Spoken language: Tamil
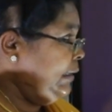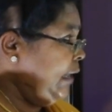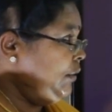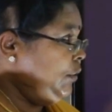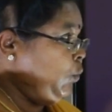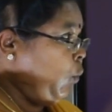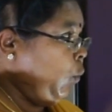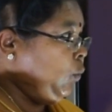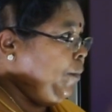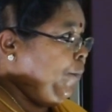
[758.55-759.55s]
நந்து
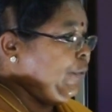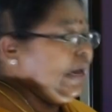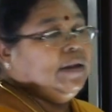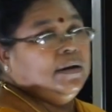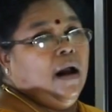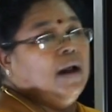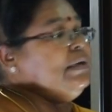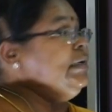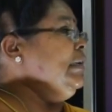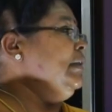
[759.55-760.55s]
ஊறும் புனல்
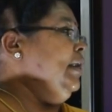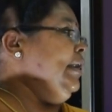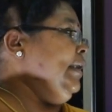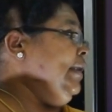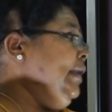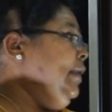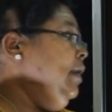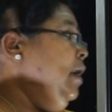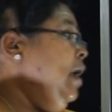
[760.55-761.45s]
நாடு என்ற அடிகளில்